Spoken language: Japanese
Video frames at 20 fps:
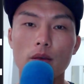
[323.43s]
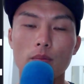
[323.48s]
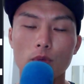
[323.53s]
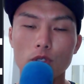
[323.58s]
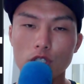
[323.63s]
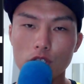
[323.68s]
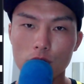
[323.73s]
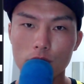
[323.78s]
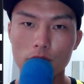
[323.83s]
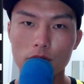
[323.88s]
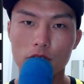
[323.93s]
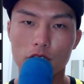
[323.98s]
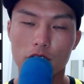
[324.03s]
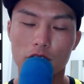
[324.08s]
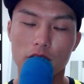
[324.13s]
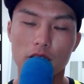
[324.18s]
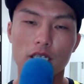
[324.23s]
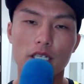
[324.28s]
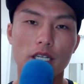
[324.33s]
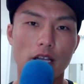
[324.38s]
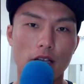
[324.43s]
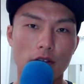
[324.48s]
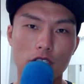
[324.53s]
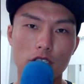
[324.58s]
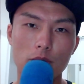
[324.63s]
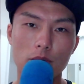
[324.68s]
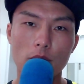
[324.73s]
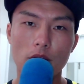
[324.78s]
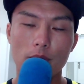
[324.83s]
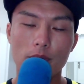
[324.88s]
もちろんしっかりね
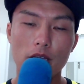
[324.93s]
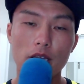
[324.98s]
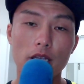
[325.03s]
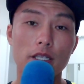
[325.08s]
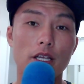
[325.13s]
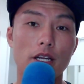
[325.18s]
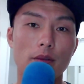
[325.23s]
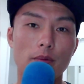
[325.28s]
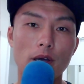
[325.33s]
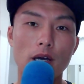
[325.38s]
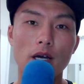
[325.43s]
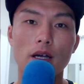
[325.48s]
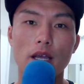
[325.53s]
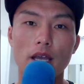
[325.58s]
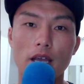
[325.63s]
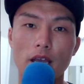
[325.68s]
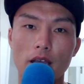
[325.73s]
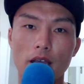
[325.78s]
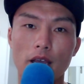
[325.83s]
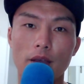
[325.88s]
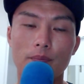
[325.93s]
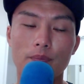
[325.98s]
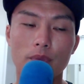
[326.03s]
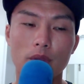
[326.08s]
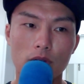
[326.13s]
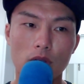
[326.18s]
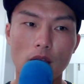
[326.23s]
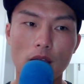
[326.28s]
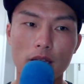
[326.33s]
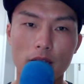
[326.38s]
節目が見えてれば、えー、
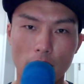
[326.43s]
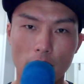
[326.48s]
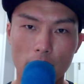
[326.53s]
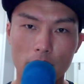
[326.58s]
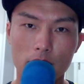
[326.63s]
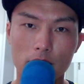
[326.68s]
耐えて